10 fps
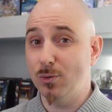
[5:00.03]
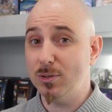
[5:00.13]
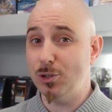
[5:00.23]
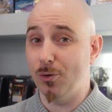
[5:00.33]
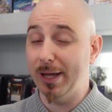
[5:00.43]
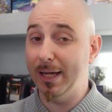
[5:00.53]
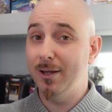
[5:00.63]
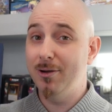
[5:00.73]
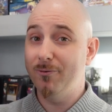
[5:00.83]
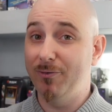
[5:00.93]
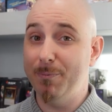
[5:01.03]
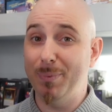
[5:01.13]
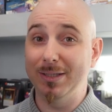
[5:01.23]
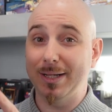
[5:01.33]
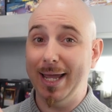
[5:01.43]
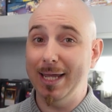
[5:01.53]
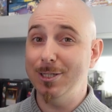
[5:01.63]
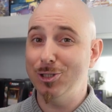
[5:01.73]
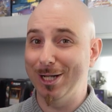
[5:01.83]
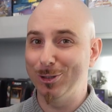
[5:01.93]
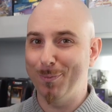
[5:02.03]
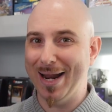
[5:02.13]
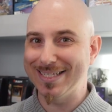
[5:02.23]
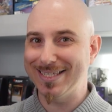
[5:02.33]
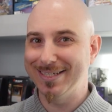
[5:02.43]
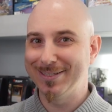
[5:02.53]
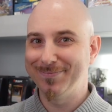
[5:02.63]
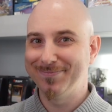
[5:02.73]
soluzione Flip and Tray 100 Plus.